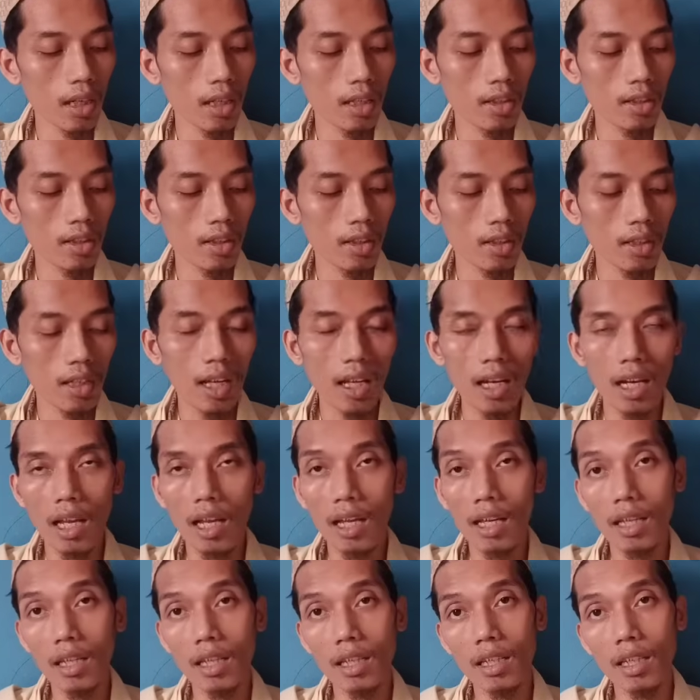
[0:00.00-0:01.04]
dan
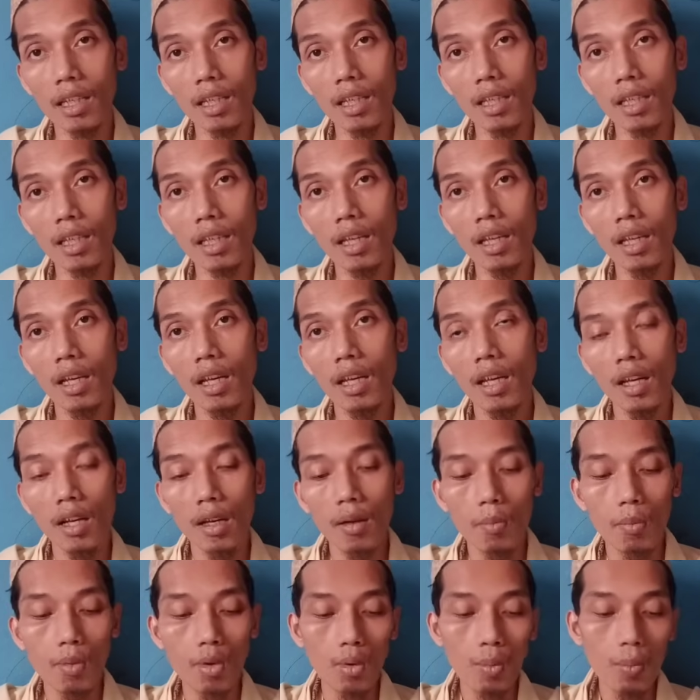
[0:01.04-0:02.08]
tidaklah ini
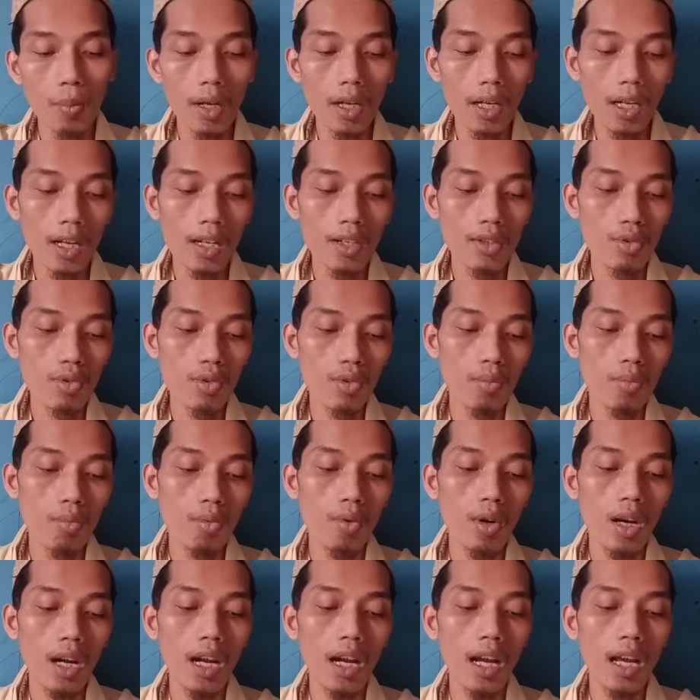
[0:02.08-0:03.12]
merupakan
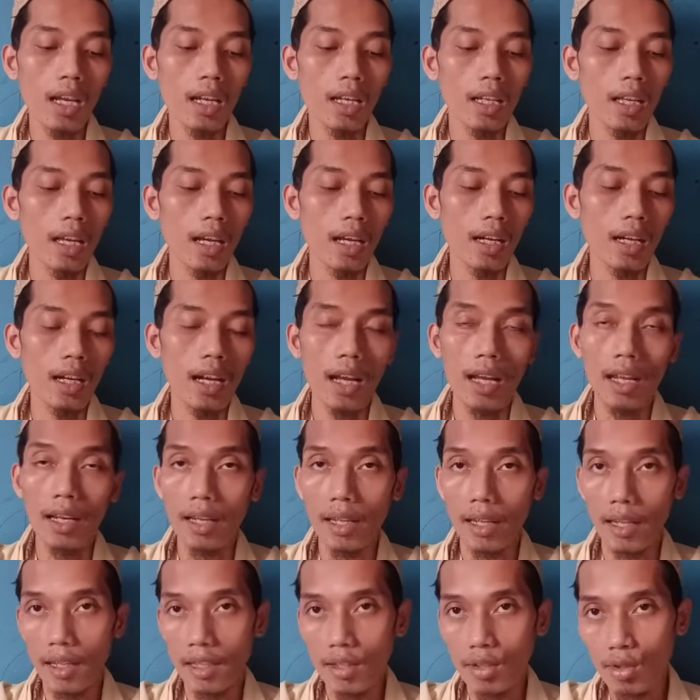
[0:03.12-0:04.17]
sebuah hal yang
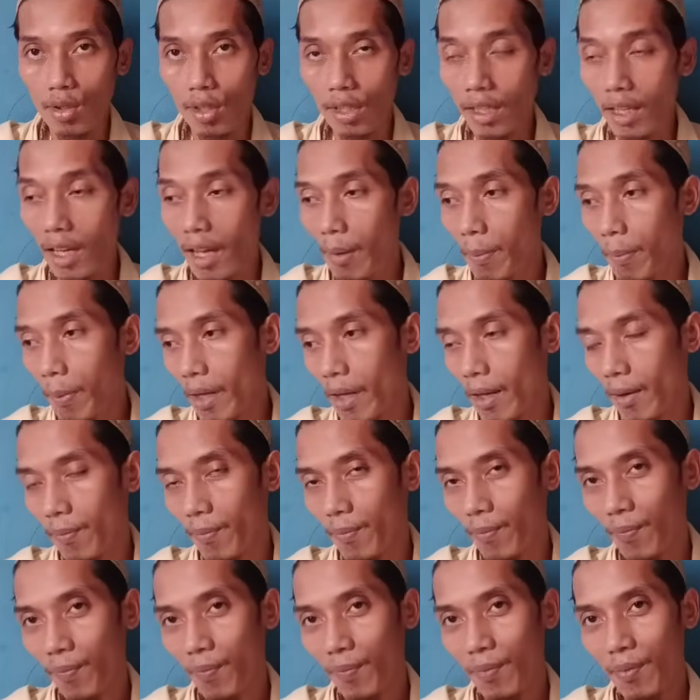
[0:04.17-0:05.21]
aneh. Sehingga apa?
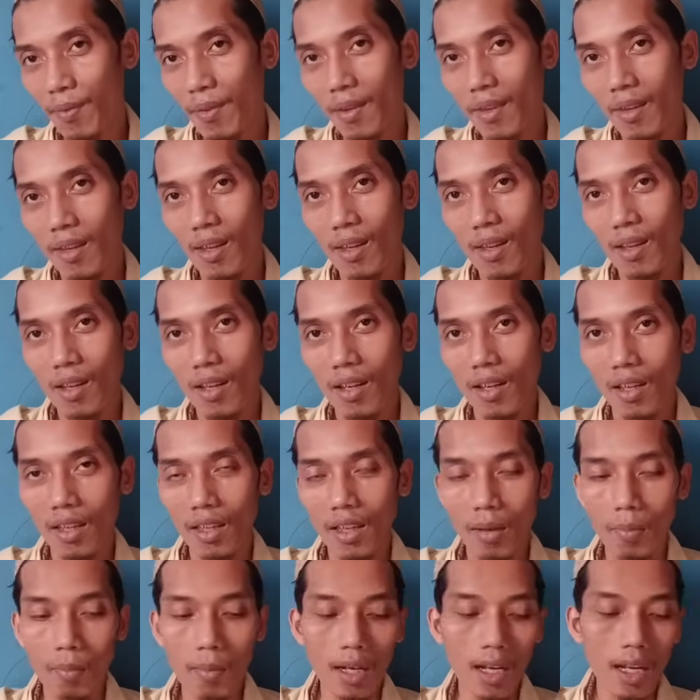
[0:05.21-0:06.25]

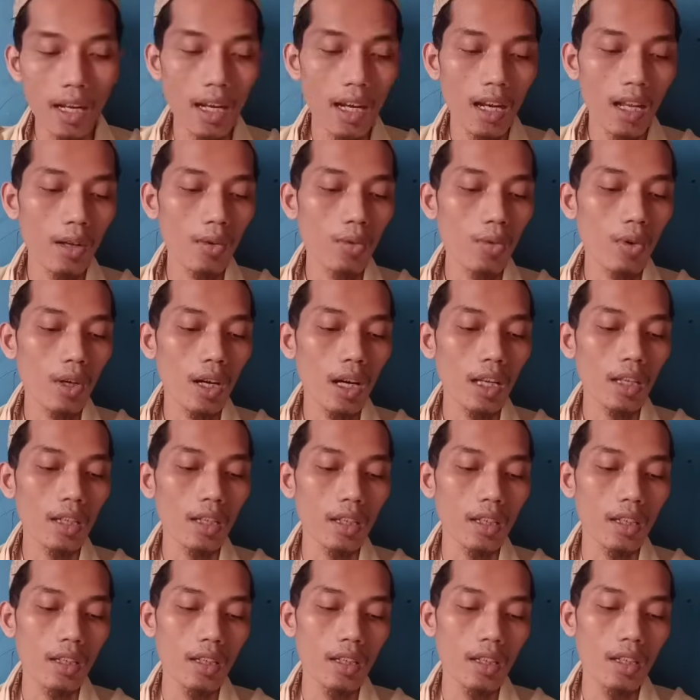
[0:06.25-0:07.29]
Yang mereka
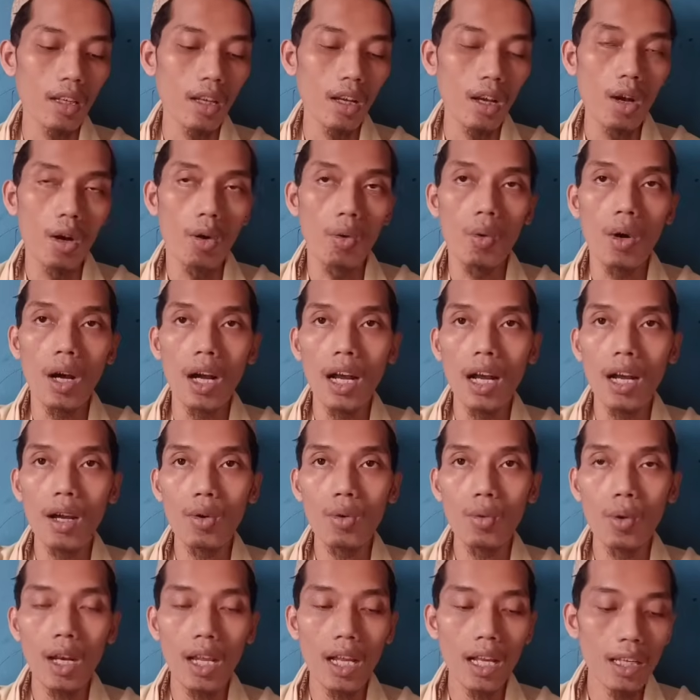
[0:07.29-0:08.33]
lakukan. Wa
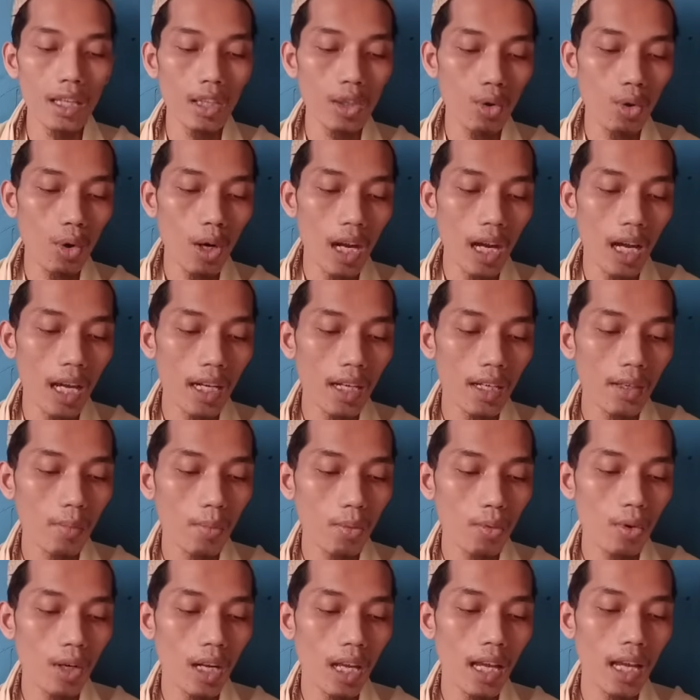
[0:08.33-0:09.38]
haula'i
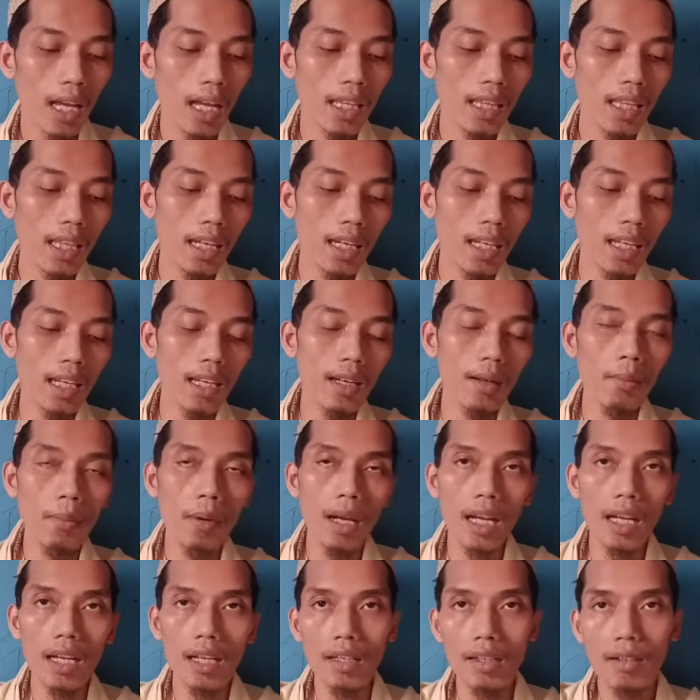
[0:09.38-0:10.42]
yuharibuna hadzal
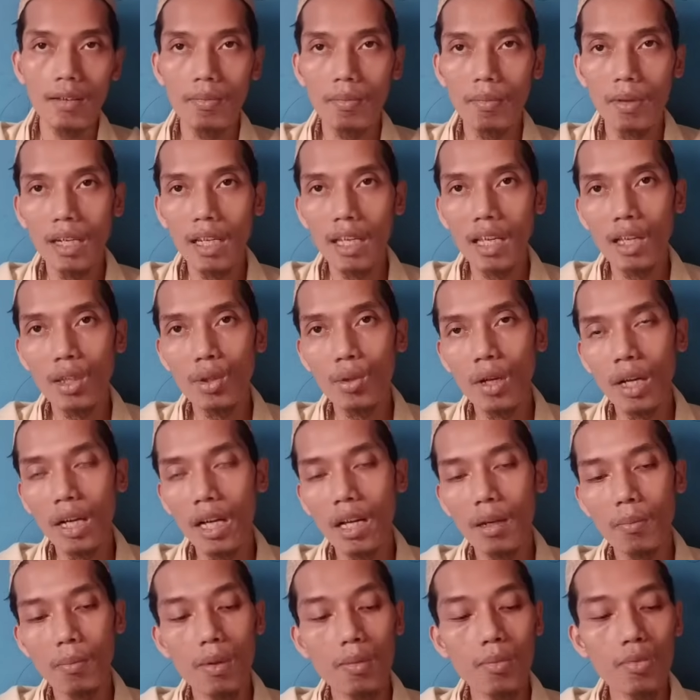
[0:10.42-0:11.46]
ilma. Mereka itu
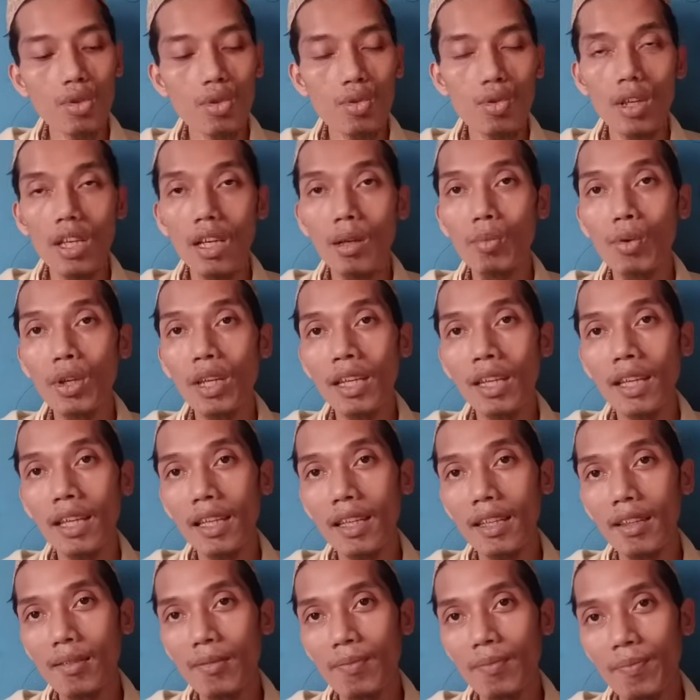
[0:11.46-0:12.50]
akan memusuhi ilmu ini.